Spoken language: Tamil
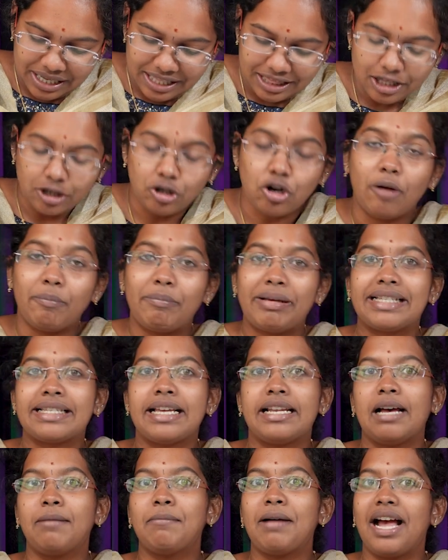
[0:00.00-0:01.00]
இந்த
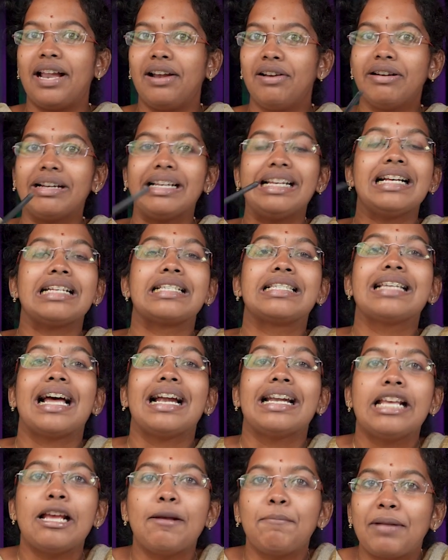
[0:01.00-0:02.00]
டாபிக்ஸ் எல்லாம் ஆல்ரெடி நான்
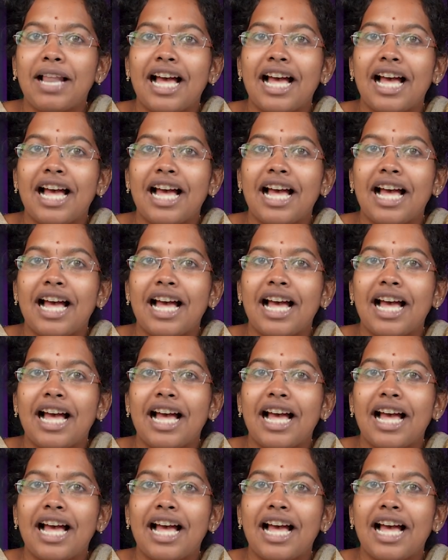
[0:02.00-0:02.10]
ஸ்டடி